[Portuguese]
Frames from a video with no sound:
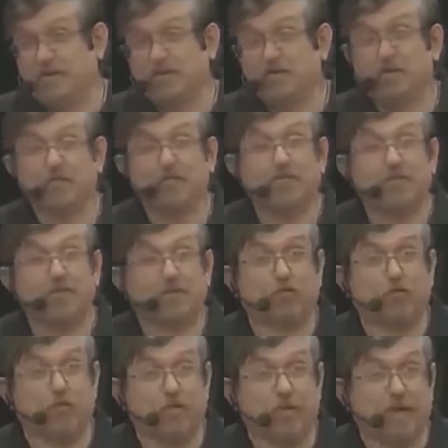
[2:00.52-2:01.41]
nós vamos
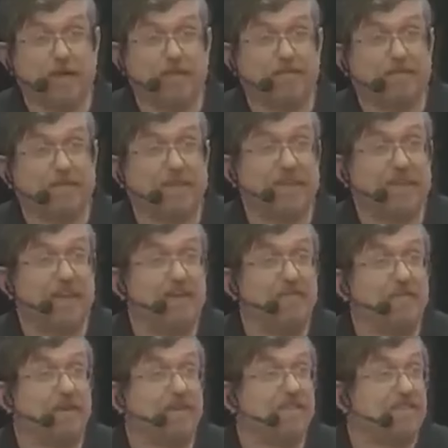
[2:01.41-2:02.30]
descobrir que
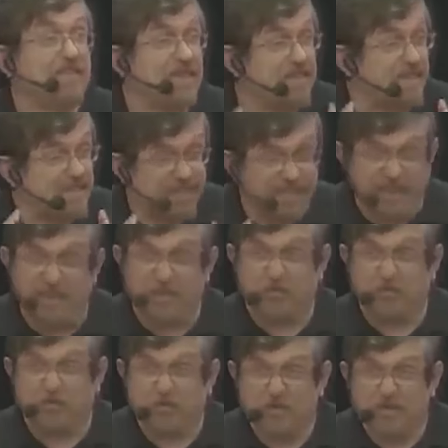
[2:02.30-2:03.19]
ele vai ser
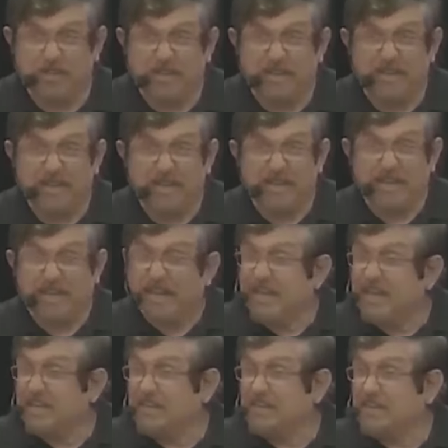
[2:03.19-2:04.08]
escrito
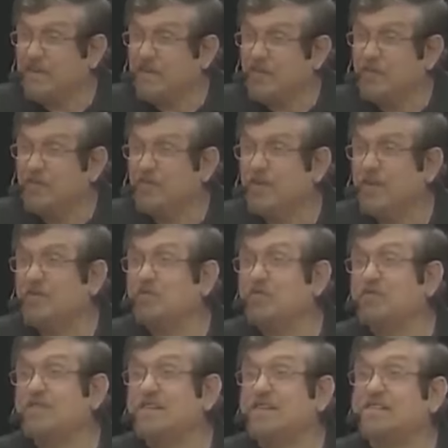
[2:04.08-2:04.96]
entre os anos